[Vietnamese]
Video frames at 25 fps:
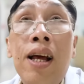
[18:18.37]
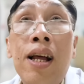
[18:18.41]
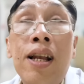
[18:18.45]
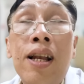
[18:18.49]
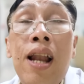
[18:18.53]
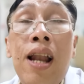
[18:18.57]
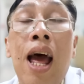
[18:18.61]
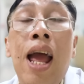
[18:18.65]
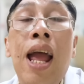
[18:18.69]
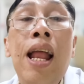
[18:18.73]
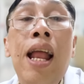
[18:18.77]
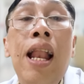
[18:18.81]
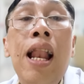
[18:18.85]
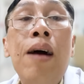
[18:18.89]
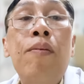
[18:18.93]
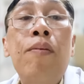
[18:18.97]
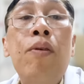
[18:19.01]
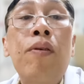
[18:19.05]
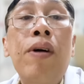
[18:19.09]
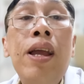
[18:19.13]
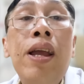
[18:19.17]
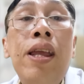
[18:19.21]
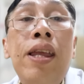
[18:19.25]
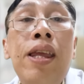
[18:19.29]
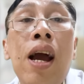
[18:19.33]
đây là
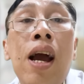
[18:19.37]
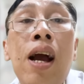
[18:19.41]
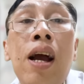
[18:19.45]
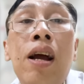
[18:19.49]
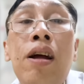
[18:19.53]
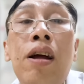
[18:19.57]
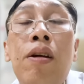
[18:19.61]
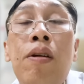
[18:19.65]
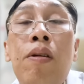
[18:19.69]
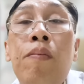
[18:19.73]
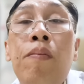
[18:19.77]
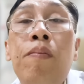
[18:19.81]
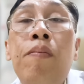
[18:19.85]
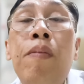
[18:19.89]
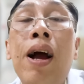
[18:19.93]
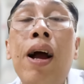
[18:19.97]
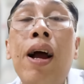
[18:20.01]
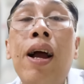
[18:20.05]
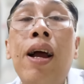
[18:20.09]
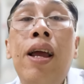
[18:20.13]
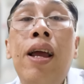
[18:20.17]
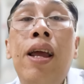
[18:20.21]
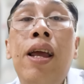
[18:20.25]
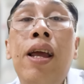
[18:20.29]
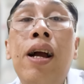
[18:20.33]
một cái chất mà
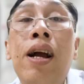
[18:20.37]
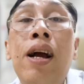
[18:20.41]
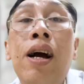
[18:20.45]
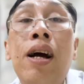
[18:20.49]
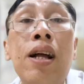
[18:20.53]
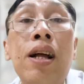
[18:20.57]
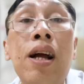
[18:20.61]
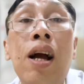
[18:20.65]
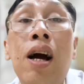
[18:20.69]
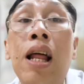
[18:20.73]
khi cơ,